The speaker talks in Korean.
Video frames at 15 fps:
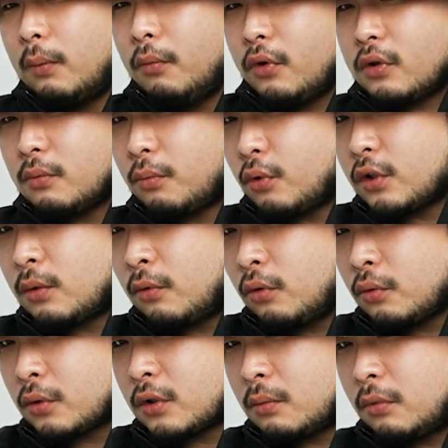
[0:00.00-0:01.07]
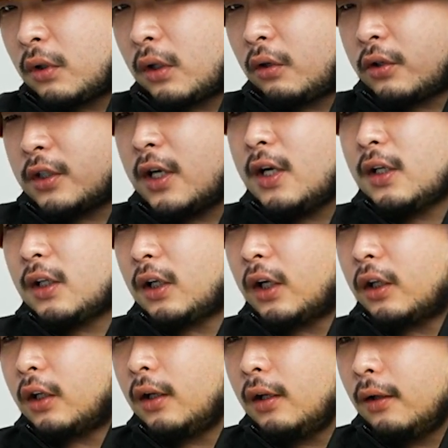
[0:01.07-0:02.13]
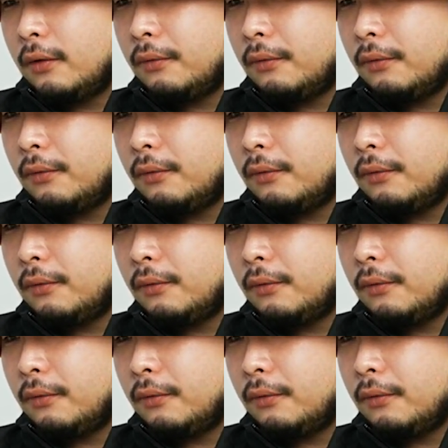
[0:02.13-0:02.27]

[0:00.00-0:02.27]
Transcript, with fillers: 한 번쯤 보시면 좋습니다. 이런 세일 기간에.